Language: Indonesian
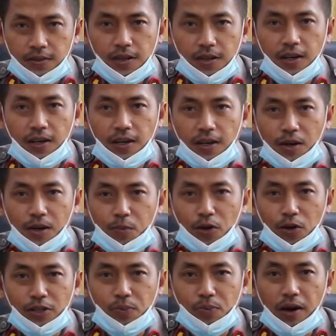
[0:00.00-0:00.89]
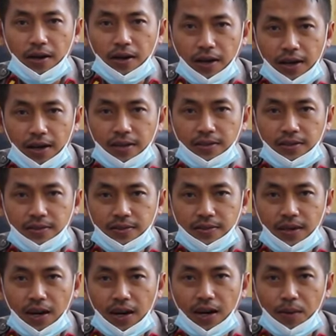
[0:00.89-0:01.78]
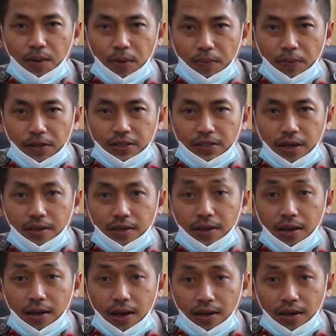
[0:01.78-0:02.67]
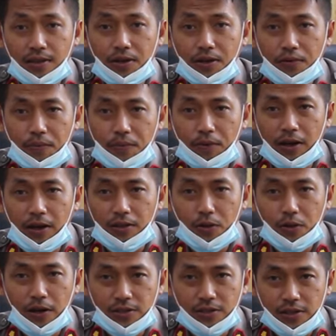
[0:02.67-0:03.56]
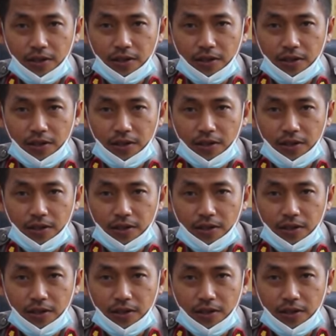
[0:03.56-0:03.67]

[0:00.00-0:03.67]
Saya Kapolres Banggai, AKBP Satria Adri Fibrianto